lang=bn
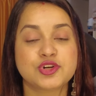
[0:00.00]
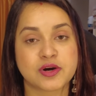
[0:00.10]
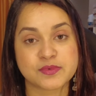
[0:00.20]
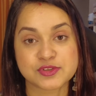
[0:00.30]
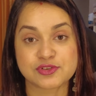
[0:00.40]

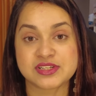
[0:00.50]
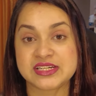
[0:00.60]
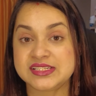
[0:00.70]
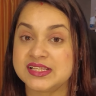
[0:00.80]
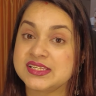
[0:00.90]
সমস্ত
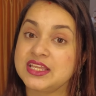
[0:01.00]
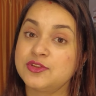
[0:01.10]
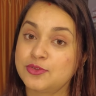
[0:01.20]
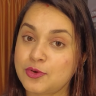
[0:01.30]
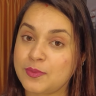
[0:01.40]
ডিটেলস
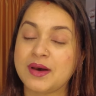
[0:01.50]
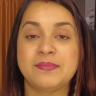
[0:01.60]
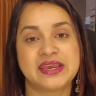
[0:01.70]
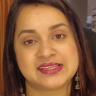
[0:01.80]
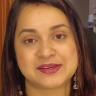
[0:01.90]
কিন্তু তোমরা
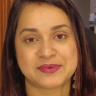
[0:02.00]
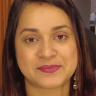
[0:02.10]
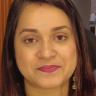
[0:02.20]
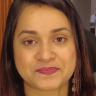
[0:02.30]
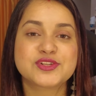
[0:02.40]
পেয়ে যাবে
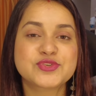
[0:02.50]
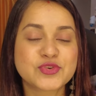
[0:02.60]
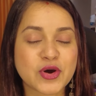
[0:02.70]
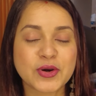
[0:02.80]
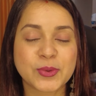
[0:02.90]
সো ডু
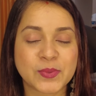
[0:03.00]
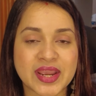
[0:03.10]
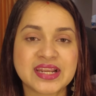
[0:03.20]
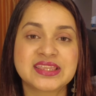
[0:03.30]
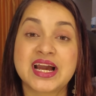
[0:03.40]
নট
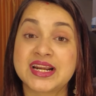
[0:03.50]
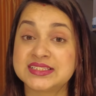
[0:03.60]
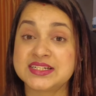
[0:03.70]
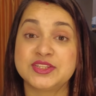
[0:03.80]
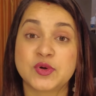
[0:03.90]
ওয়েট
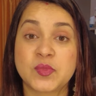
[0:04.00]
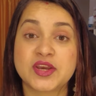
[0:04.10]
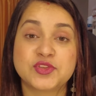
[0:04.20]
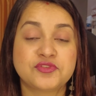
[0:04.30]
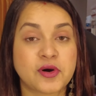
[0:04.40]
তাড়াতাড়ি তোমরা
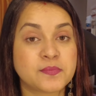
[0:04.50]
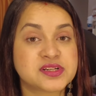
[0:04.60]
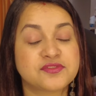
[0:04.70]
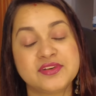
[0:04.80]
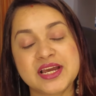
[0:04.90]
কিন্তু
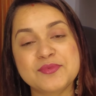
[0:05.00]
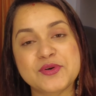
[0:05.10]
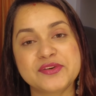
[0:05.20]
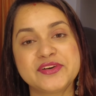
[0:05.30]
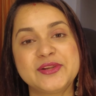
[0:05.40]
ফর্মটা ফিল আপ
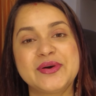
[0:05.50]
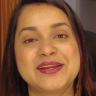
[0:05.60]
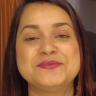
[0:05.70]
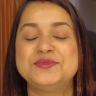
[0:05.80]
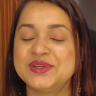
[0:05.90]
করে ফেলো
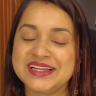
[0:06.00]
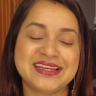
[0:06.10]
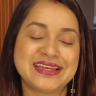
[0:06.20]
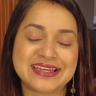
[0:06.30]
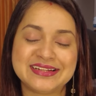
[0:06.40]
অ্যান্ড আই এম
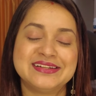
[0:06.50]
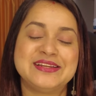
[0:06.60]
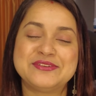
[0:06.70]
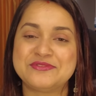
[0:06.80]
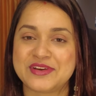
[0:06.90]
রিয়েলি
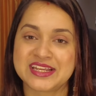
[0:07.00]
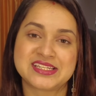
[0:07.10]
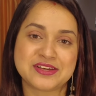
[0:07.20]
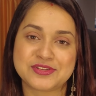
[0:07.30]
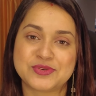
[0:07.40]
ইগারলি
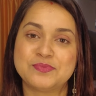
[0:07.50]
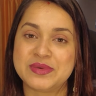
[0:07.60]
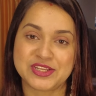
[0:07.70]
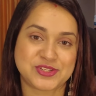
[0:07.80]
ওয়েটিং টু বি